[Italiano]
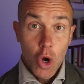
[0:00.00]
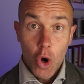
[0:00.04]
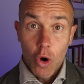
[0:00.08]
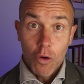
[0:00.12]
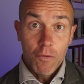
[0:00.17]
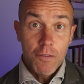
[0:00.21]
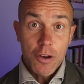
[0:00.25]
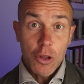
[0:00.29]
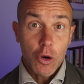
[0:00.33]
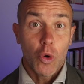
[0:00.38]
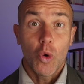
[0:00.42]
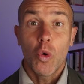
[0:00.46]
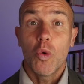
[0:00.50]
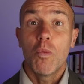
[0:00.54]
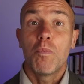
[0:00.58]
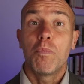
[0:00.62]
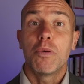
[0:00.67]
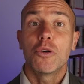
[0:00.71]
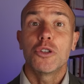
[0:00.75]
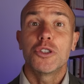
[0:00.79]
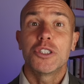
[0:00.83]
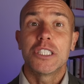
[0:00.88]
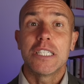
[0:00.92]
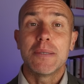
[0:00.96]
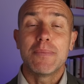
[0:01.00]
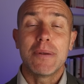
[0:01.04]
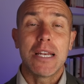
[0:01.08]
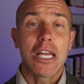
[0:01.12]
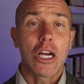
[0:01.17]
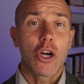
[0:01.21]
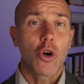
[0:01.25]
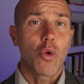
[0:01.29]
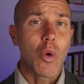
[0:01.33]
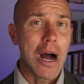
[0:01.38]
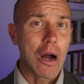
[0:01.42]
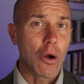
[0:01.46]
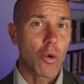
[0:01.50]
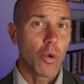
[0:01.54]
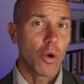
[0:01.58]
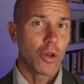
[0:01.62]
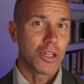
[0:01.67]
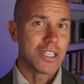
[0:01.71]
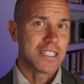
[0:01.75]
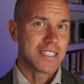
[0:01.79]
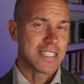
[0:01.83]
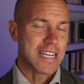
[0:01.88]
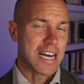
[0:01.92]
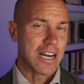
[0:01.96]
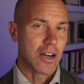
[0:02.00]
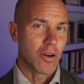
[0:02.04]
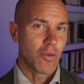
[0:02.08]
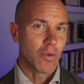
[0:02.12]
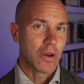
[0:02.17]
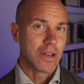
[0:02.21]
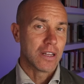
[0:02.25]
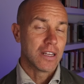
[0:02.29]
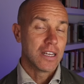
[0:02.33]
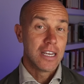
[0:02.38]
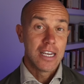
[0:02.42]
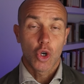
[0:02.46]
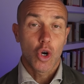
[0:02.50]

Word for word: ovvero un possibile coagulo di sangue,